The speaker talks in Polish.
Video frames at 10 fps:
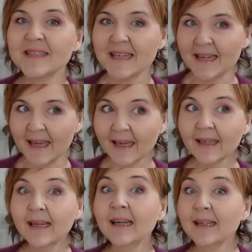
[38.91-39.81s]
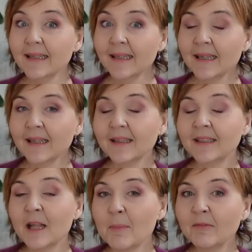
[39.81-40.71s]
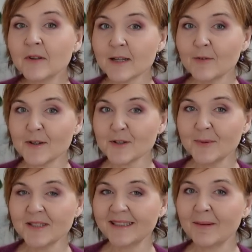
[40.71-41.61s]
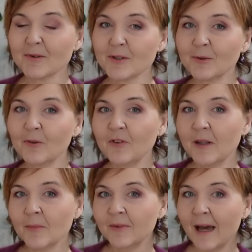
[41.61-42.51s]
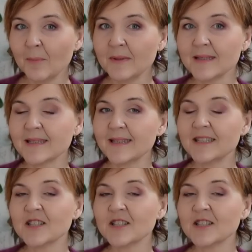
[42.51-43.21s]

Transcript: cenie. I y, na pewno zauważyłyście na początku filmu napis,